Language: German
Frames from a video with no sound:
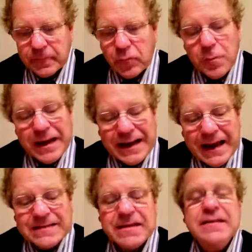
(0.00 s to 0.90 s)
wobei
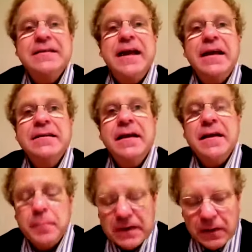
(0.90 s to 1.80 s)
gleichzeitig der Anteil
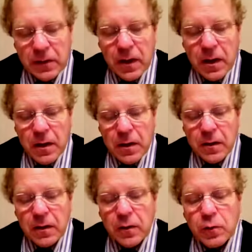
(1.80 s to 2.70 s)
der mittel-
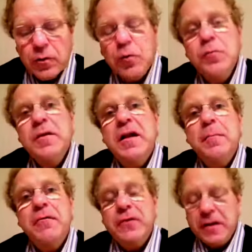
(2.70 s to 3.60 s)
oder
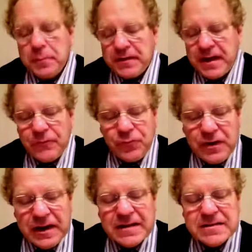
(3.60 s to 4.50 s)
unmittelbar von der Partei
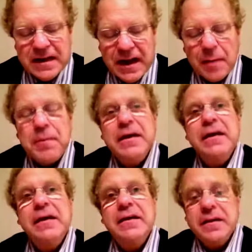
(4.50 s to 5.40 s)
finanziell
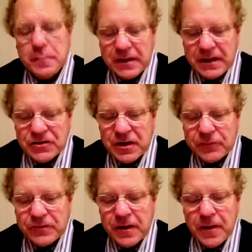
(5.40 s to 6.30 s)
Abhängigen in der
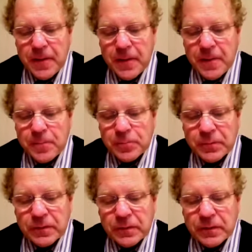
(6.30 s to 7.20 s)
Mitgliedschaft
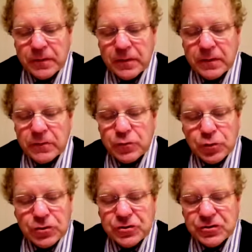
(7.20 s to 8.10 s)

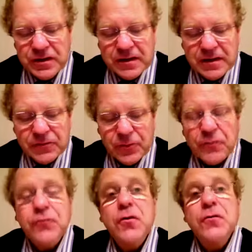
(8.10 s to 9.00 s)
durchschnittlich
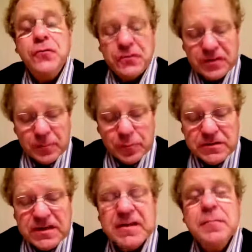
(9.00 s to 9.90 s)
von 15
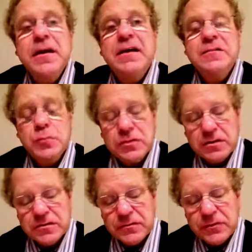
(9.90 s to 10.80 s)
Prozent im Jahre
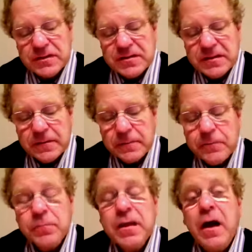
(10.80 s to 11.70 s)
2014
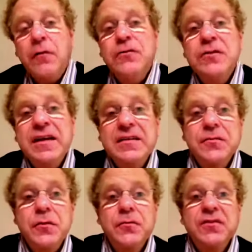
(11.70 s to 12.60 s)
auf zunächst
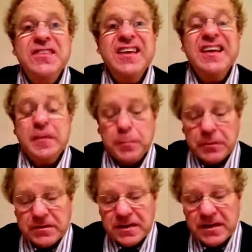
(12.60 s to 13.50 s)
50
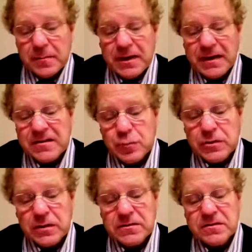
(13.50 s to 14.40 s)
Prozent im Jahre
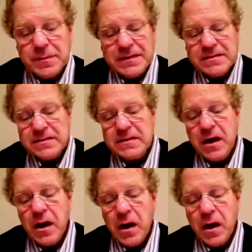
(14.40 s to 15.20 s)
2020